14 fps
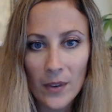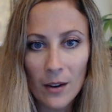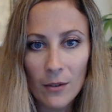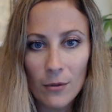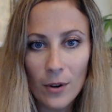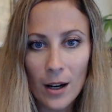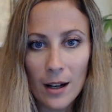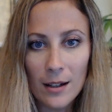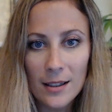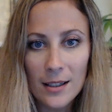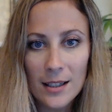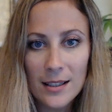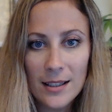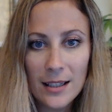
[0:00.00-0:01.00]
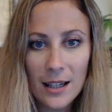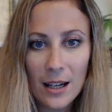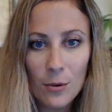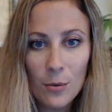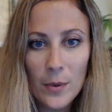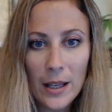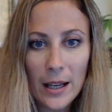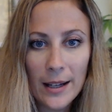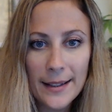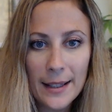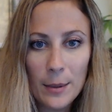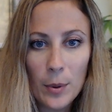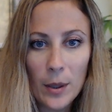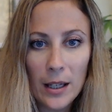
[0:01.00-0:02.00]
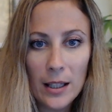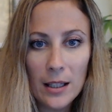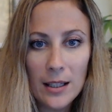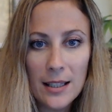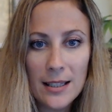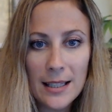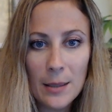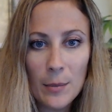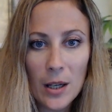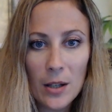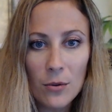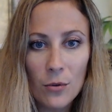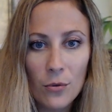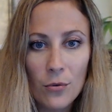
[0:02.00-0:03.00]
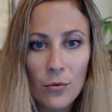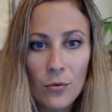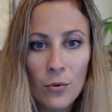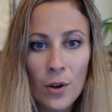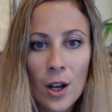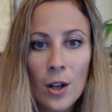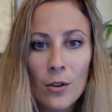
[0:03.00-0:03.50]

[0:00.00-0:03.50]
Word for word: Voilà, c'est la lumière qui brille, qui s'émane de vous,